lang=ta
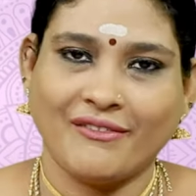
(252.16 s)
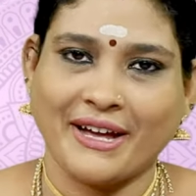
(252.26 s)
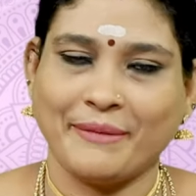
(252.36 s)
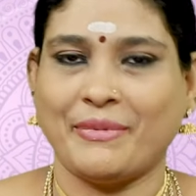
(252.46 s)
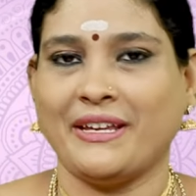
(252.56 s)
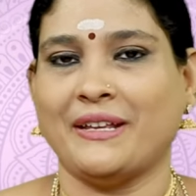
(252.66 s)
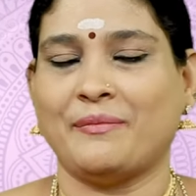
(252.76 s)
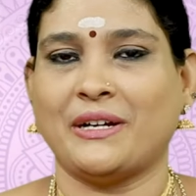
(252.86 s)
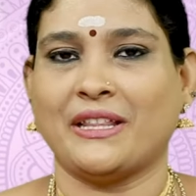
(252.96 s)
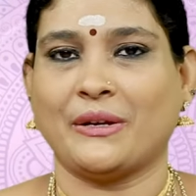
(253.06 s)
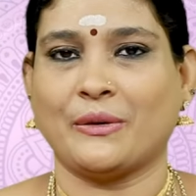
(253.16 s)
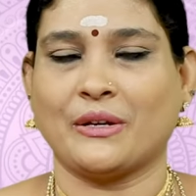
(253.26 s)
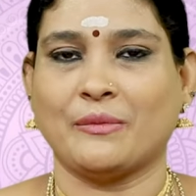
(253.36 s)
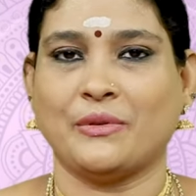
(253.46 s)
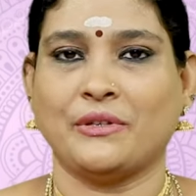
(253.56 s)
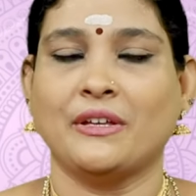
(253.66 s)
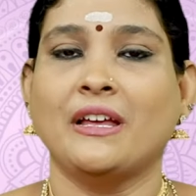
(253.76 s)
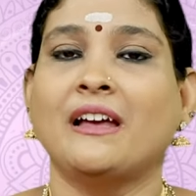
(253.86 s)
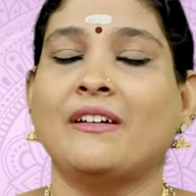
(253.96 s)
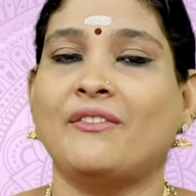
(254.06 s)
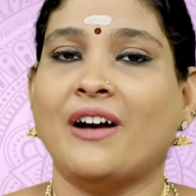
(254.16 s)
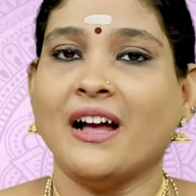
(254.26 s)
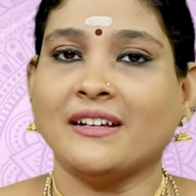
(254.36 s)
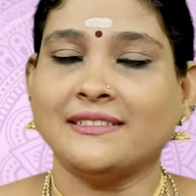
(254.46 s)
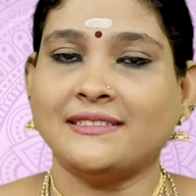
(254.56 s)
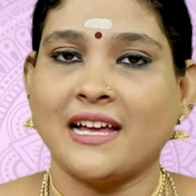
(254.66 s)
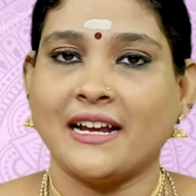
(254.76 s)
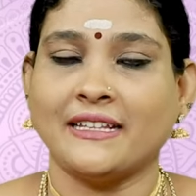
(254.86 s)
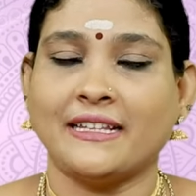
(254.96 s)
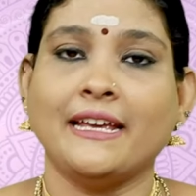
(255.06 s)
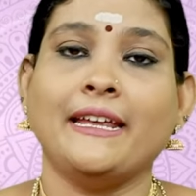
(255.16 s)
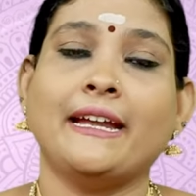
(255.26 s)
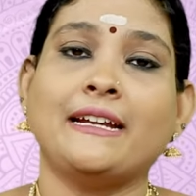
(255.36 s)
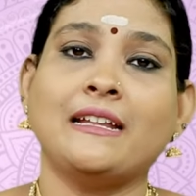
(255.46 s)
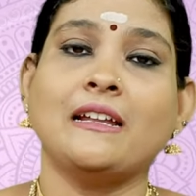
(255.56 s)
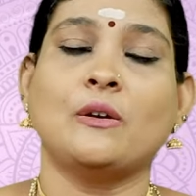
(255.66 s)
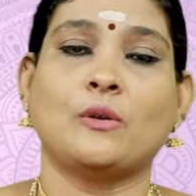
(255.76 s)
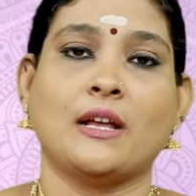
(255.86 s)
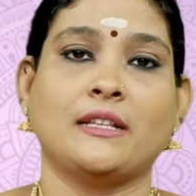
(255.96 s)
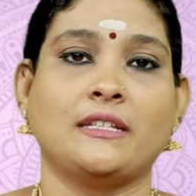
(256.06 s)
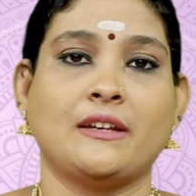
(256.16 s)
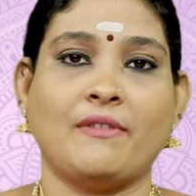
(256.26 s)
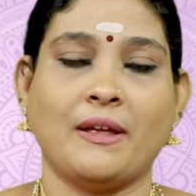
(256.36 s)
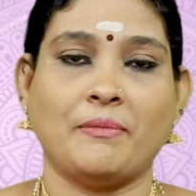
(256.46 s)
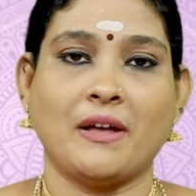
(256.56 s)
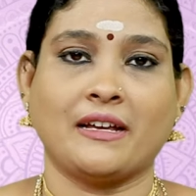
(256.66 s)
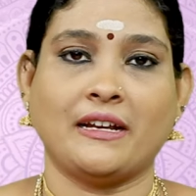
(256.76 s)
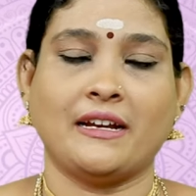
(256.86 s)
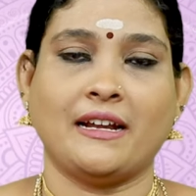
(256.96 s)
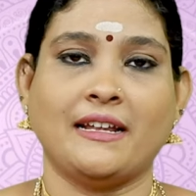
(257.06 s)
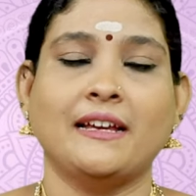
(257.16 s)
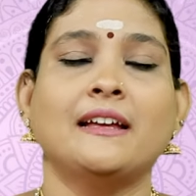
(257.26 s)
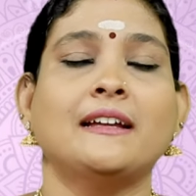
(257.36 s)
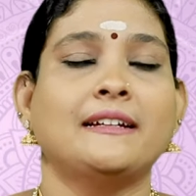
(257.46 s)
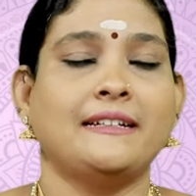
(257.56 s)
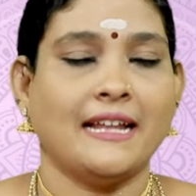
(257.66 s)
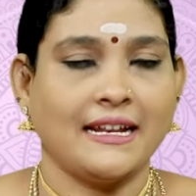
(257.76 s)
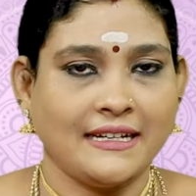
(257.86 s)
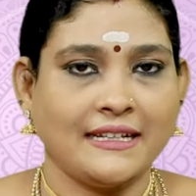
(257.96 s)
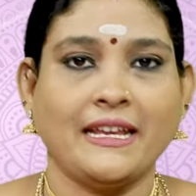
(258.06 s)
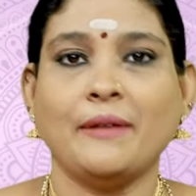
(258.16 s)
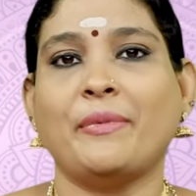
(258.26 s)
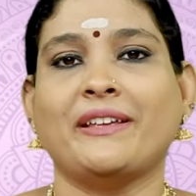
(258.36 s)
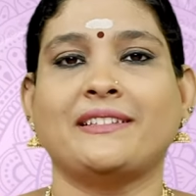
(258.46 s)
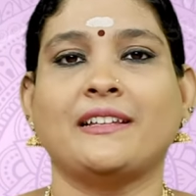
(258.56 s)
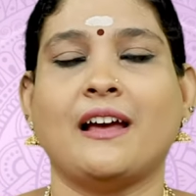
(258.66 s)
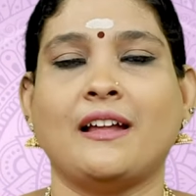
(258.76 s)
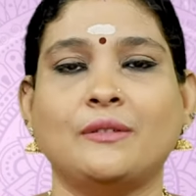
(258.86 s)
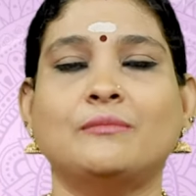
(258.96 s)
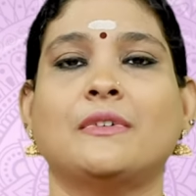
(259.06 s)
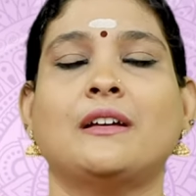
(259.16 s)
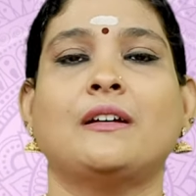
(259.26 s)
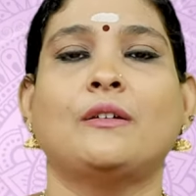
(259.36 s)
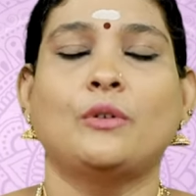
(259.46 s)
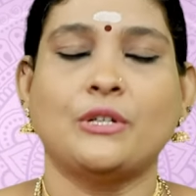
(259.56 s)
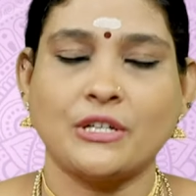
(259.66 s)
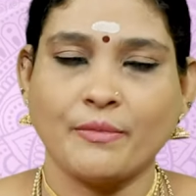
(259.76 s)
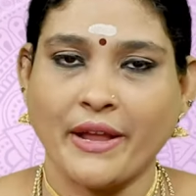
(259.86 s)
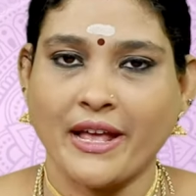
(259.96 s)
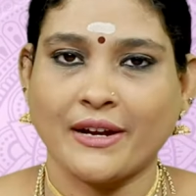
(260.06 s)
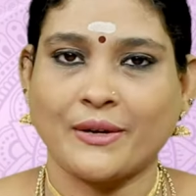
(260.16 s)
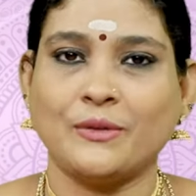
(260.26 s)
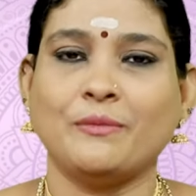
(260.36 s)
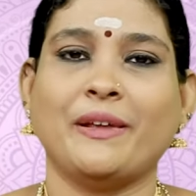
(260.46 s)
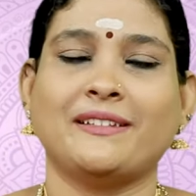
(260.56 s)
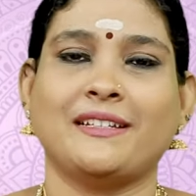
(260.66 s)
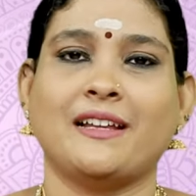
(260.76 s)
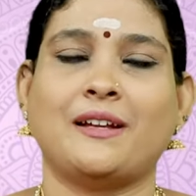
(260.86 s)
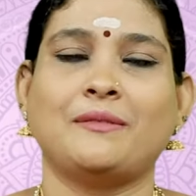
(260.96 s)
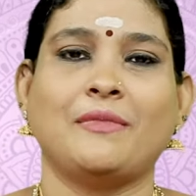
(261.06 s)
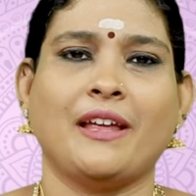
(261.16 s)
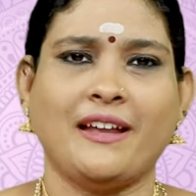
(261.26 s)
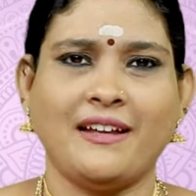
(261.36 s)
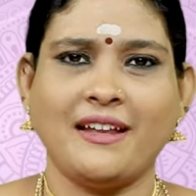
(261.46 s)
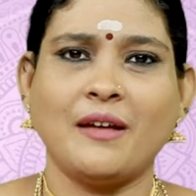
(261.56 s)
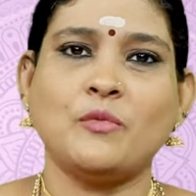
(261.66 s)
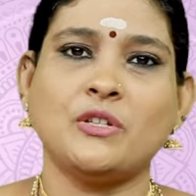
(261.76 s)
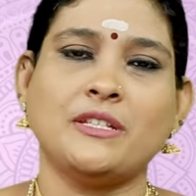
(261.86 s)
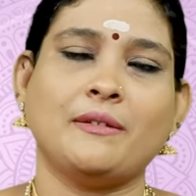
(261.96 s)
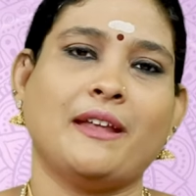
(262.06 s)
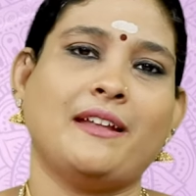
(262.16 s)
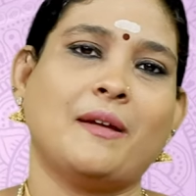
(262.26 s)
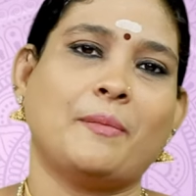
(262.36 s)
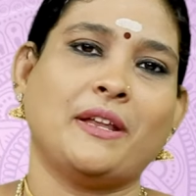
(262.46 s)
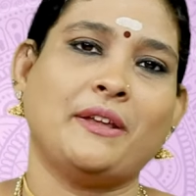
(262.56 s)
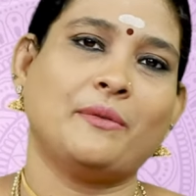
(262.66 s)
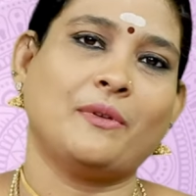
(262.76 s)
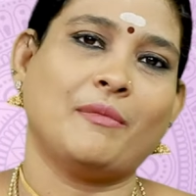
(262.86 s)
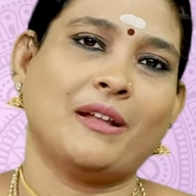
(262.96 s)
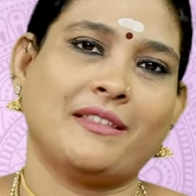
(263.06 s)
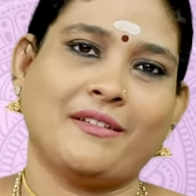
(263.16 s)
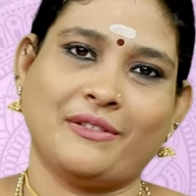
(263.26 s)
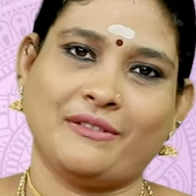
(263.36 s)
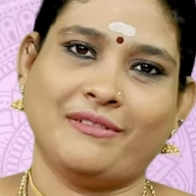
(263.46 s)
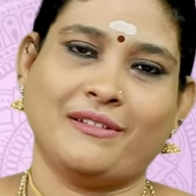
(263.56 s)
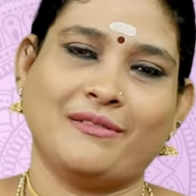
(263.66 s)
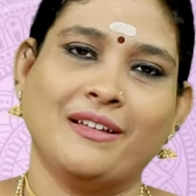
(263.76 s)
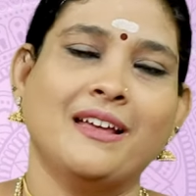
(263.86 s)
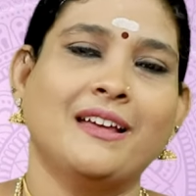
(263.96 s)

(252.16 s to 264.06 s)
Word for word: வாய்ப்பை ஏற்படுத்தி கொடுக்க போகுது வாக்குஸ்தானத்தை எட்டில் உட்காந்து செவ்வாய் பார்க்குறதுனால நல்லதே பேசினாலும் ஒற்றுமையாக இருக்கணும்னு பேசினாலும் எல்லாம் முடிஞ்சு எல்லா பழியும் உங்கள் மேலே தான் வந்து விடும்